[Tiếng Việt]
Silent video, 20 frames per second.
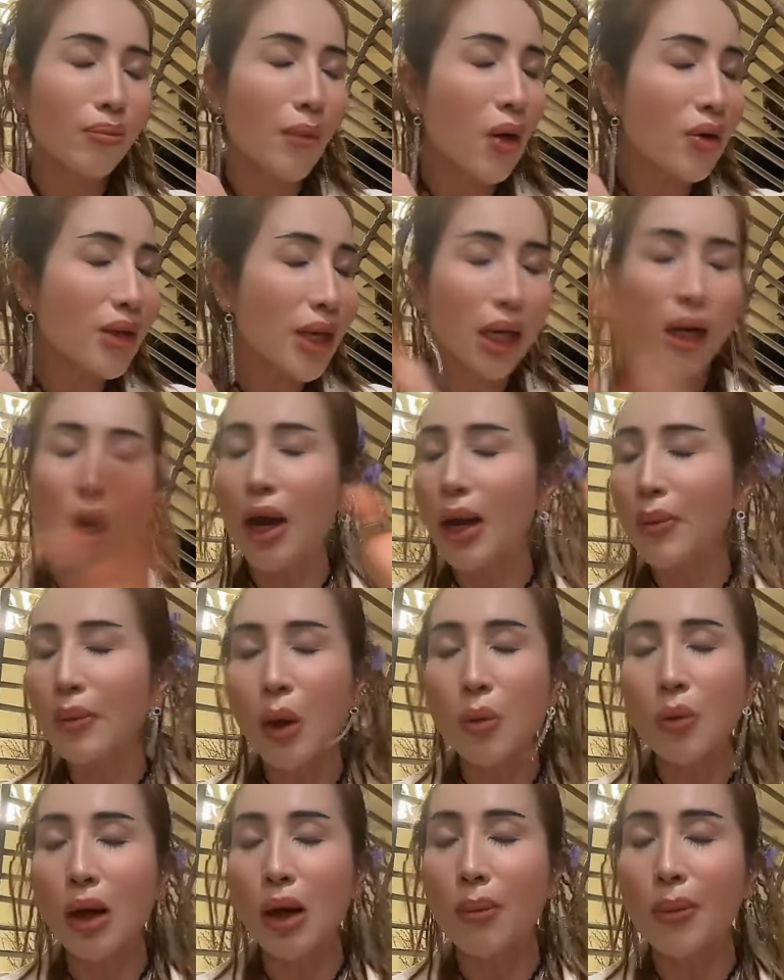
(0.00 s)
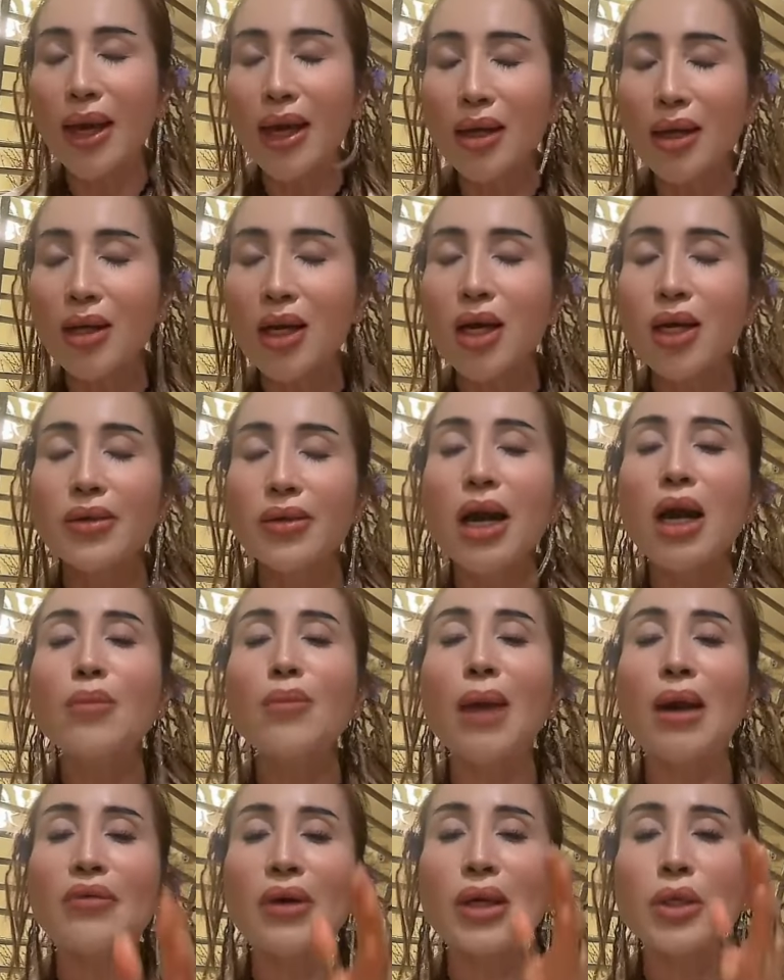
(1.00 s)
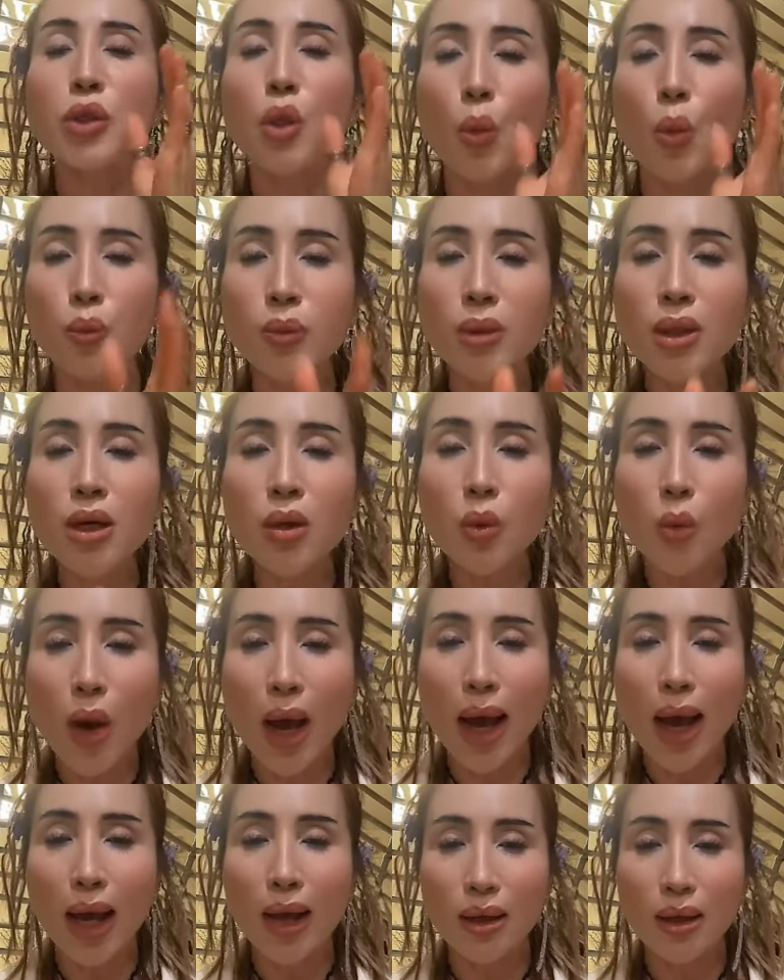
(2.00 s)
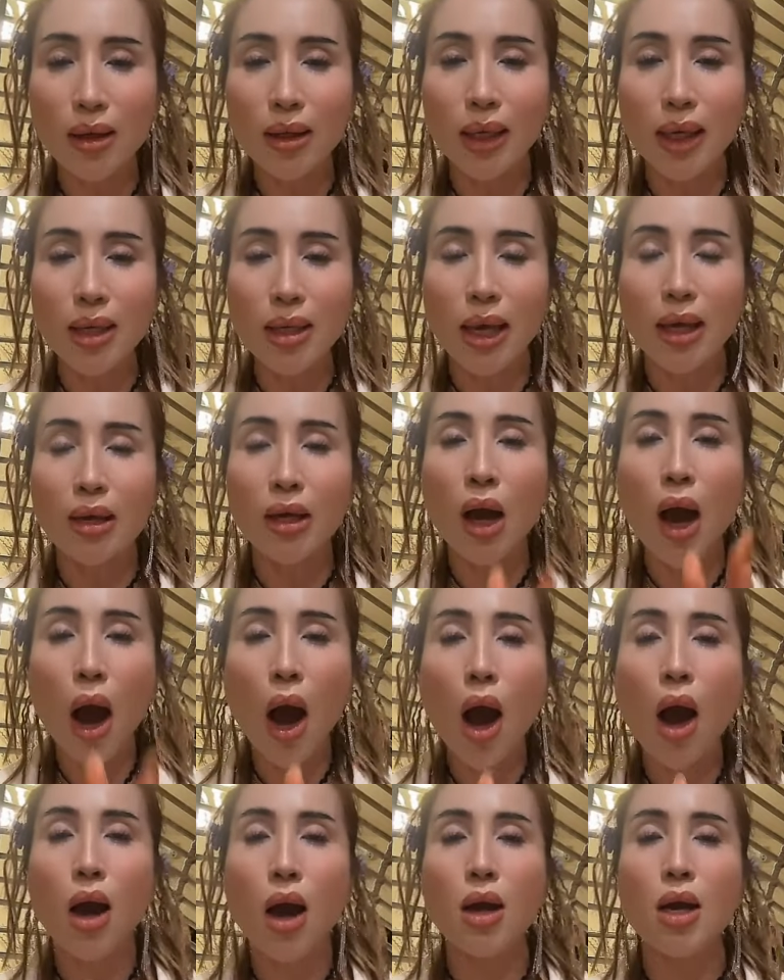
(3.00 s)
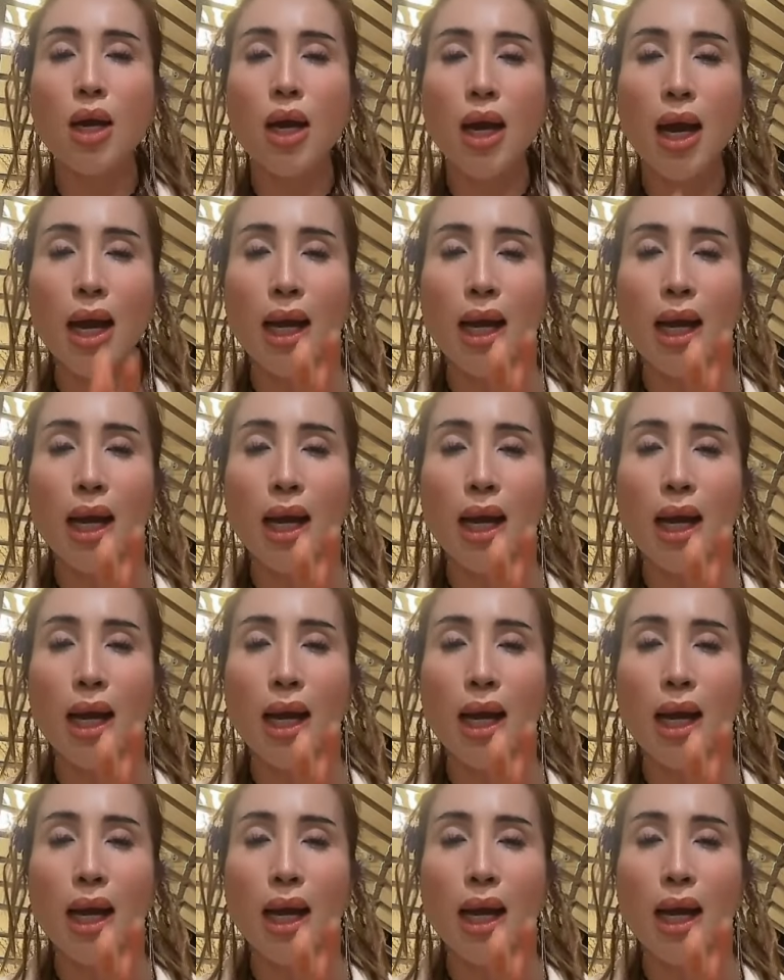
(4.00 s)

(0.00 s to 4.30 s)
món gì kho em không còn biết nhưng mà phải trụng nước qua có nghĩa vậy kho